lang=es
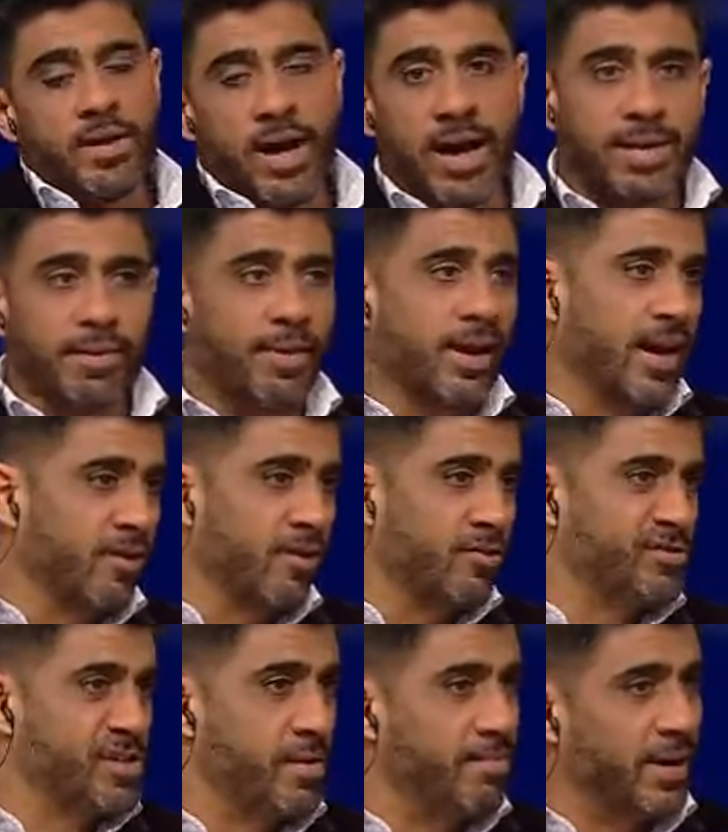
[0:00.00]
hay que bancar los
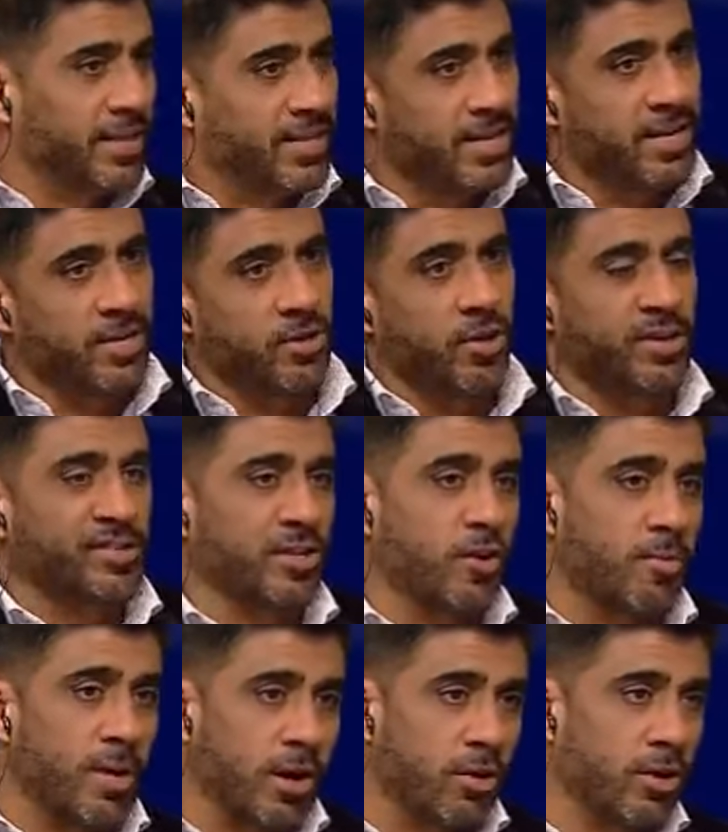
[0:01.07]
100 partidos, que se
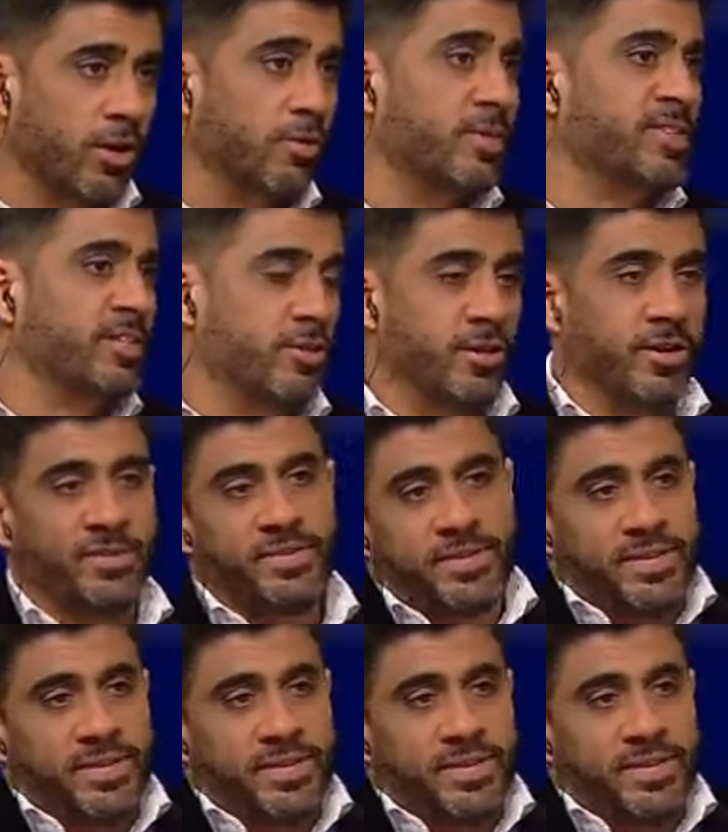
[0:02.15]
coma goles, como dice el Chorón,